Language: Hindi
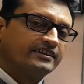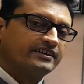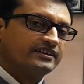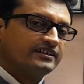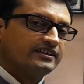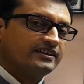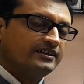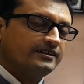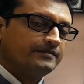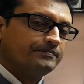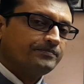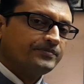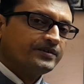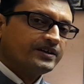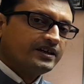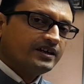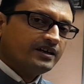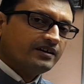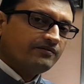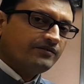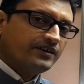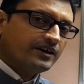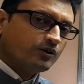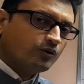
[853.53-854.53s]
की थी
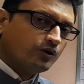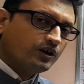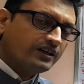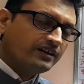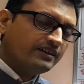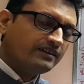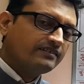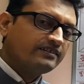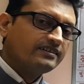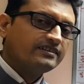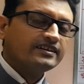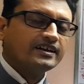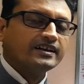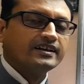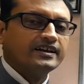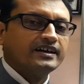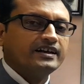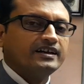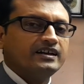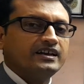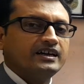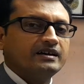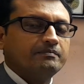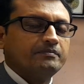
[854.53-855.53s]
वे कोई डिसीजन
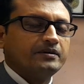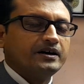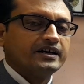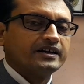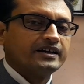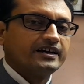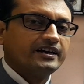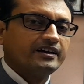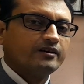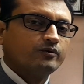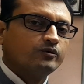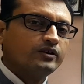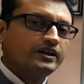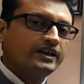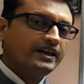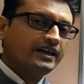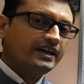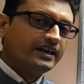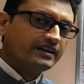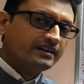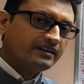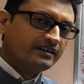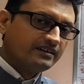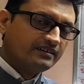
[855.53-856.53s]
नहीं ले पा रहे हैं उन्हें
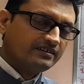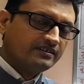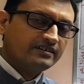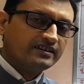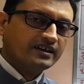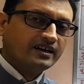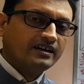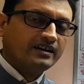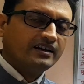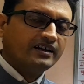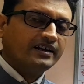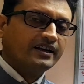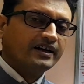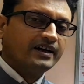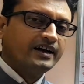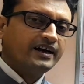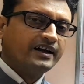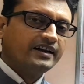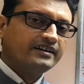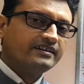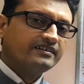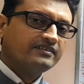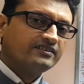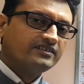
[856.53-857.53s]
एक डिसीजन लेना
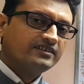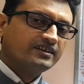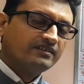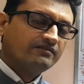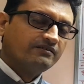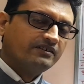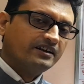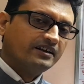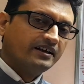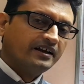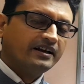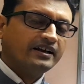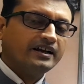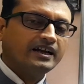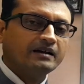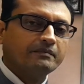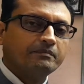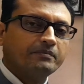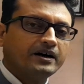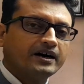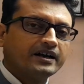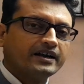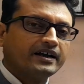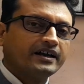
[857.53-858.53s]
है डिसीजन वे नहीं ले
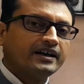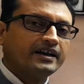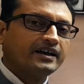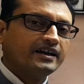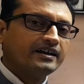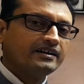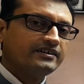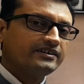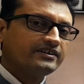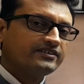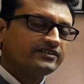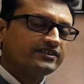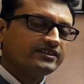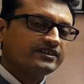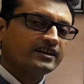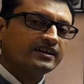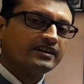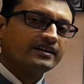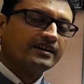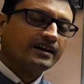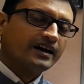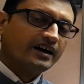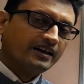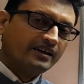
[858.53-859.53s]
पा रहे हैं
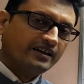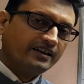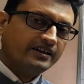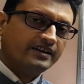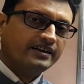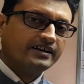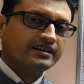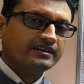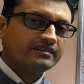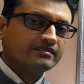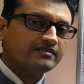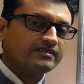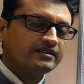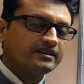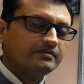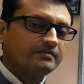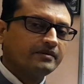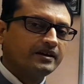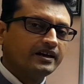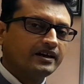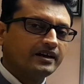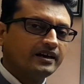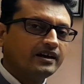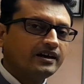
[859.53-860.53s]
डिसीजन ना लेने की स्थिति
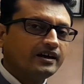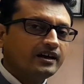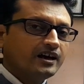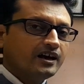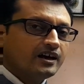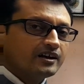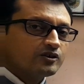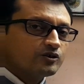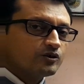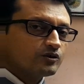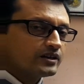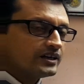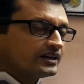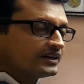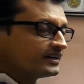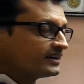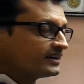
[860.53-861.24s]
में है क्योंकि